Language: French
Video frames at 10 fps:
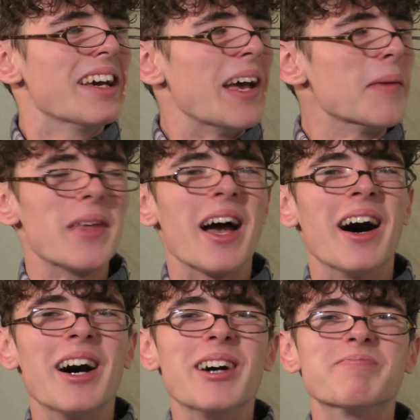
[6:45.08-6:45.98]
Eh
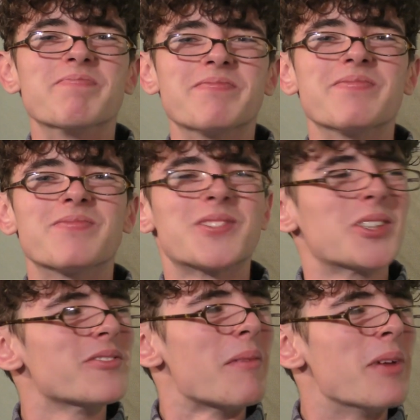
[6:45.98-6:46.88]
bien,
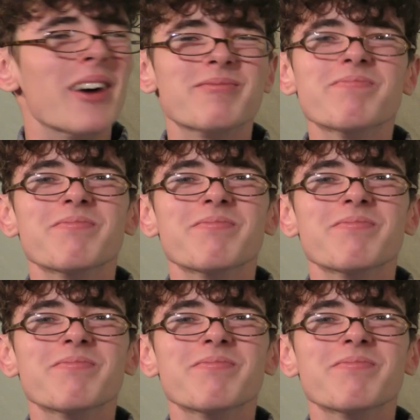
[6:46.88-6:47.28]
tout va bien.